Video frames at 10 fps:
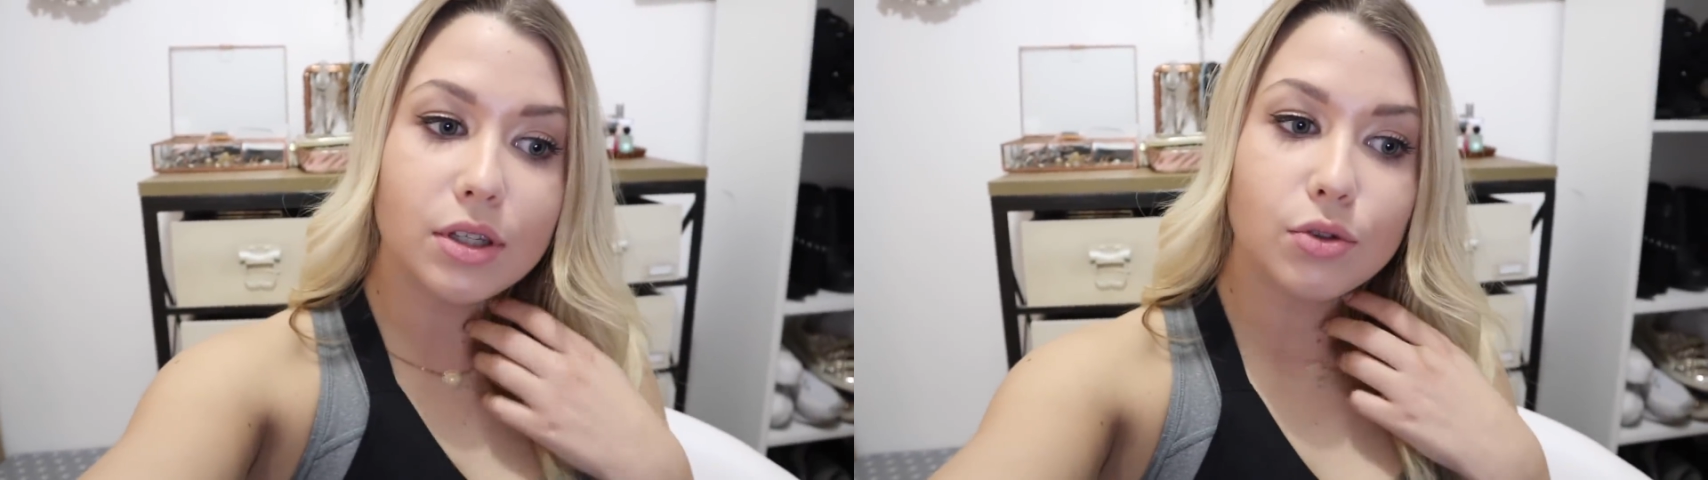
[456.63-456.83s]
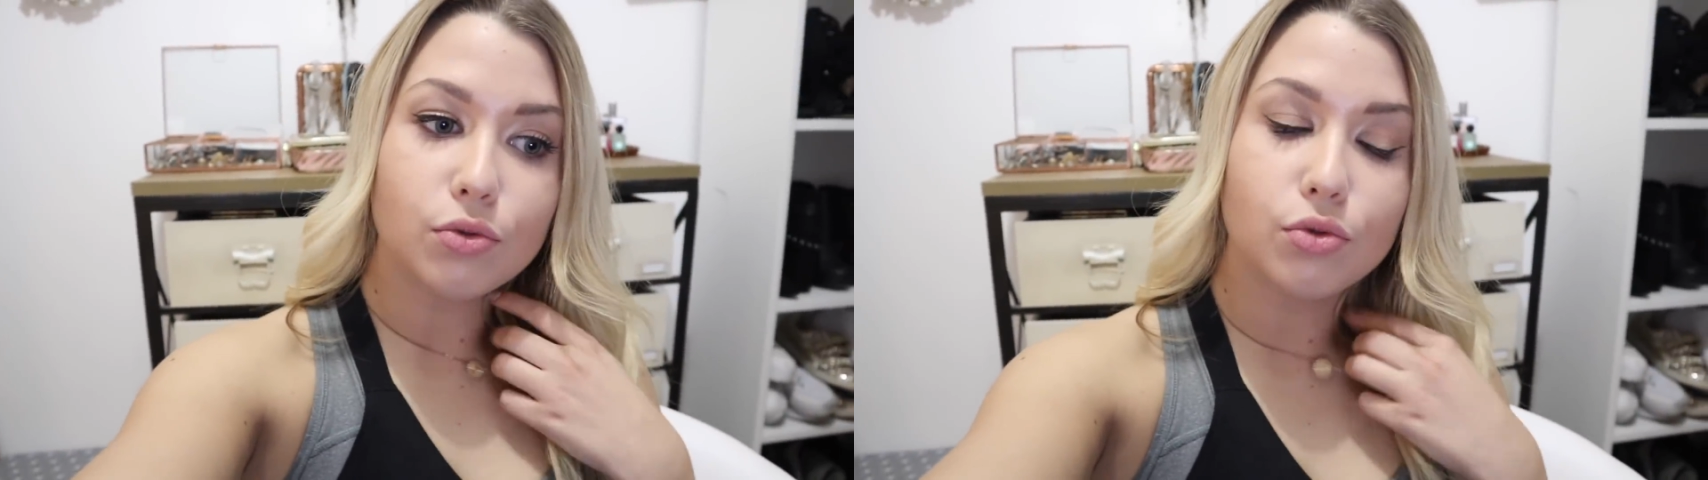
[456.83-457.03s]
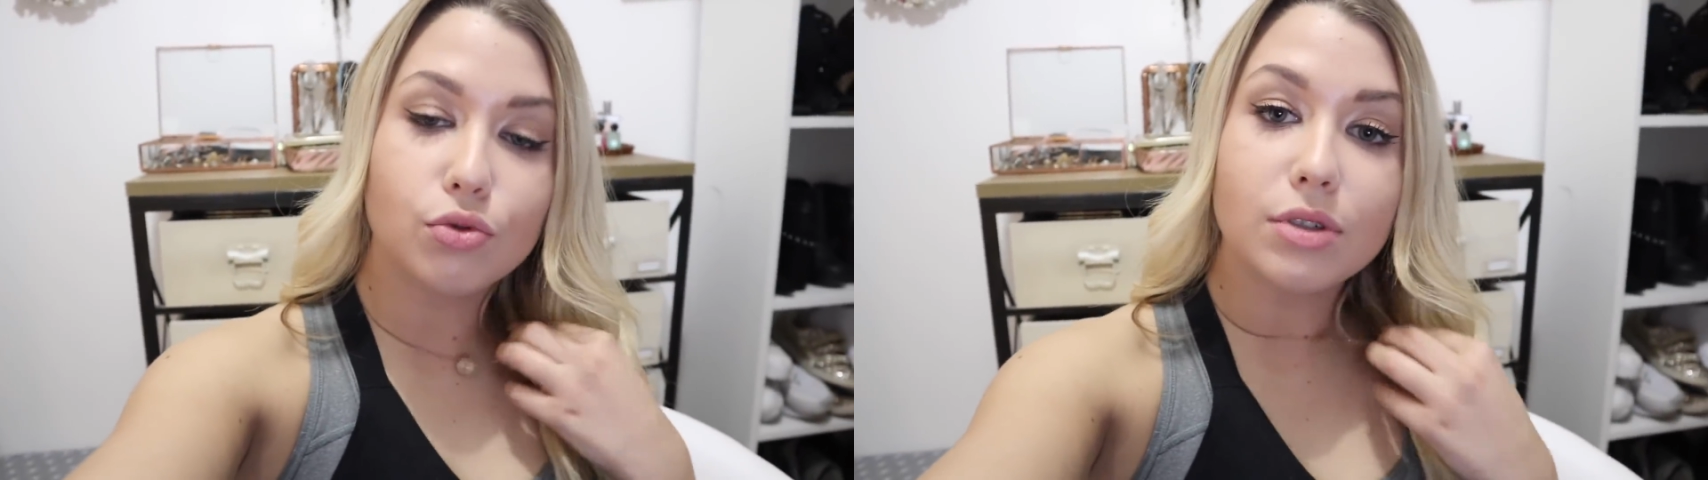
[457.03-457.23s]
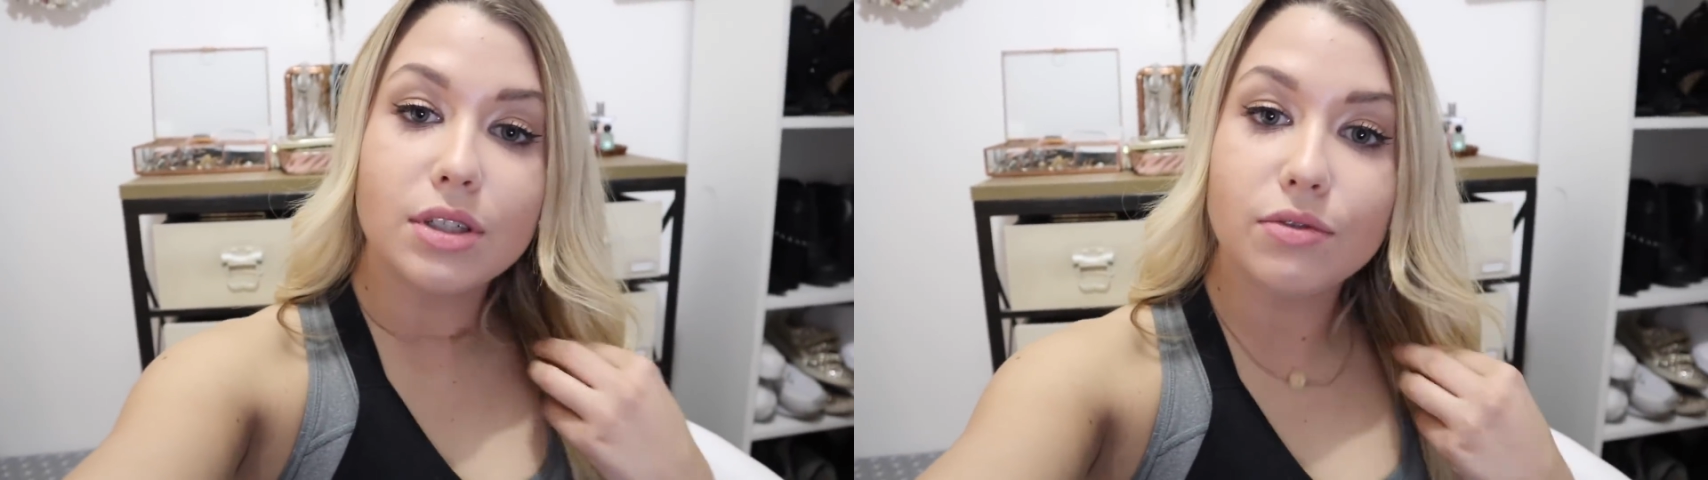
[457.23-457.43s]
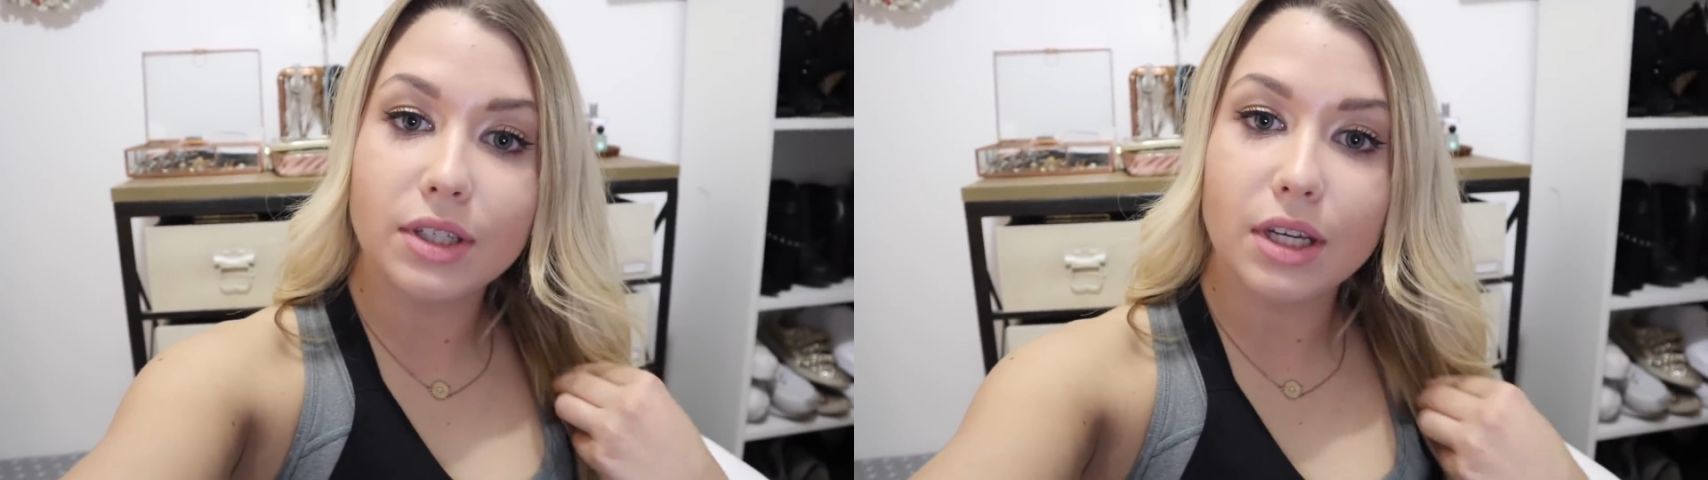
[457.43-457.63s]
question de
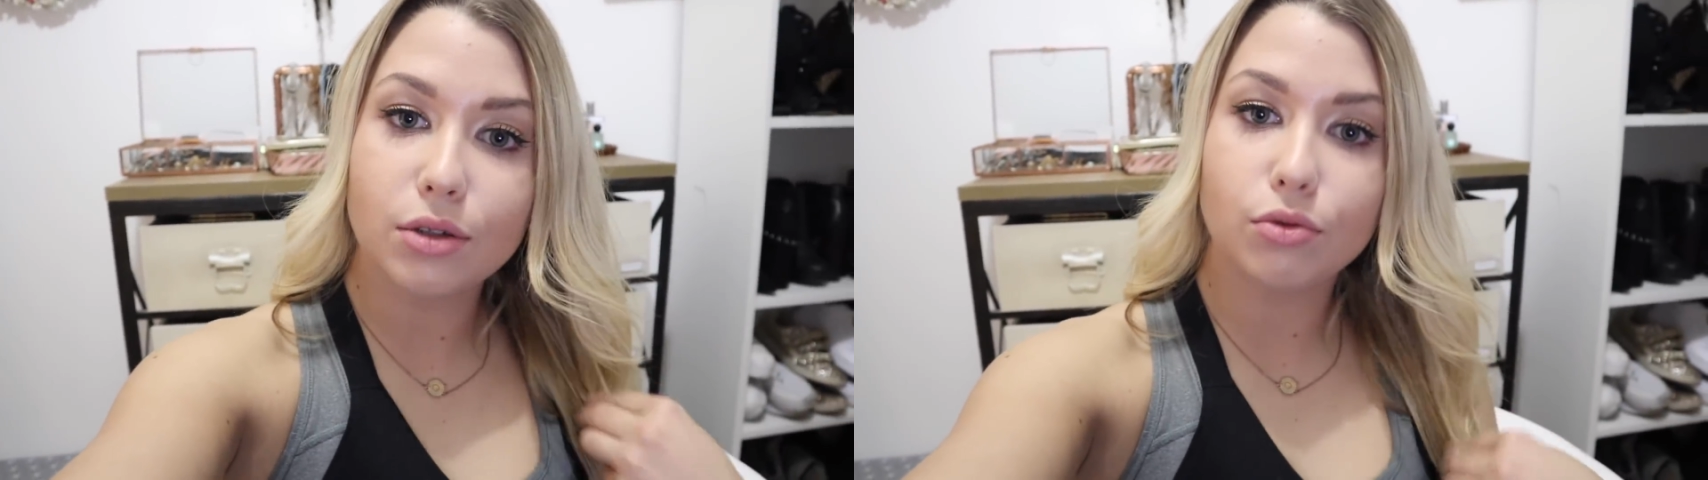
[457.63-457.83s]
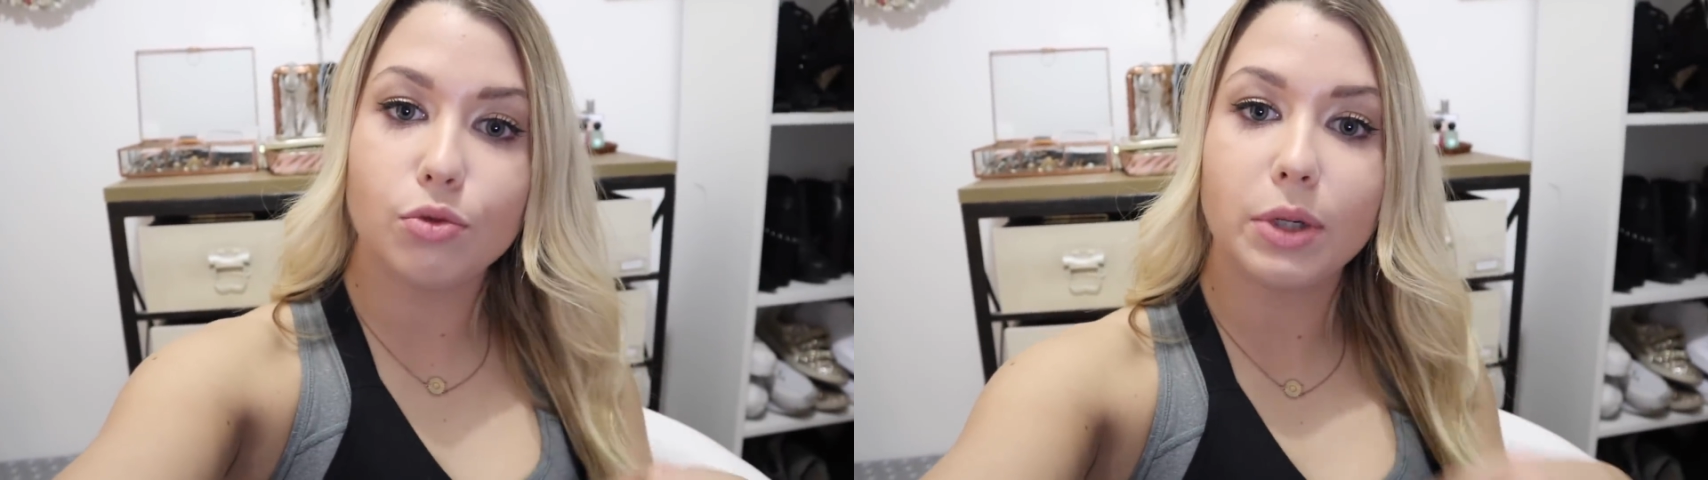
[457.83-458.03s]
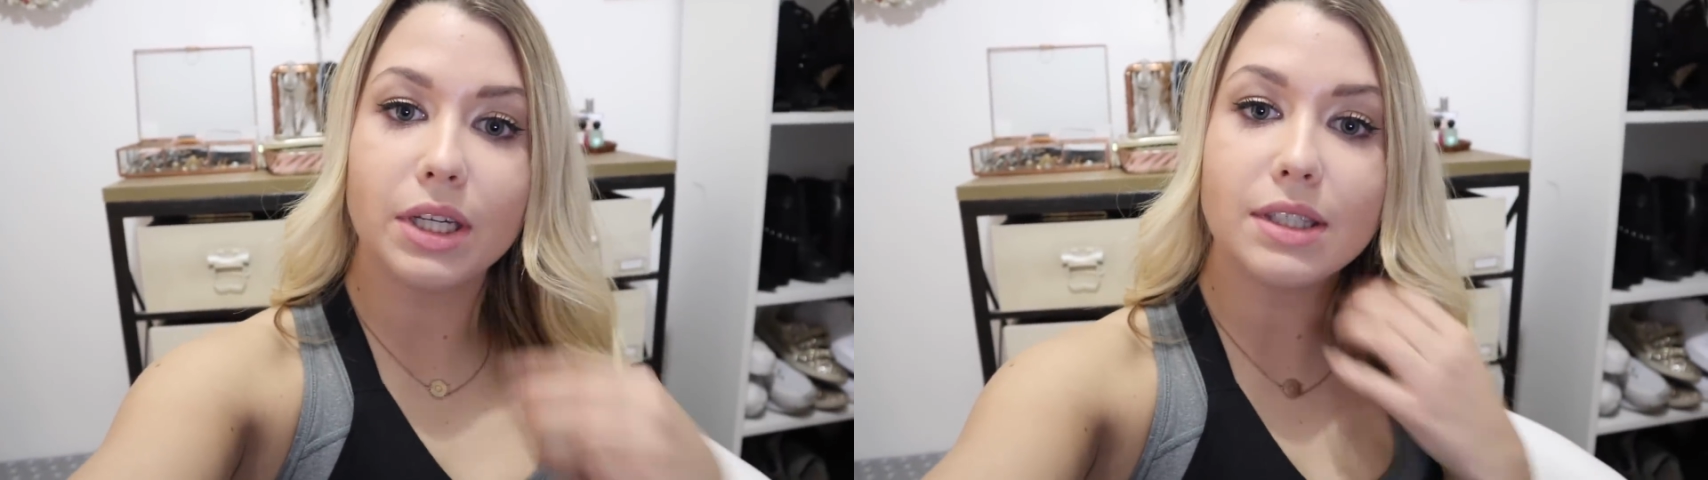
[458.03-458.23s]
justification du prix,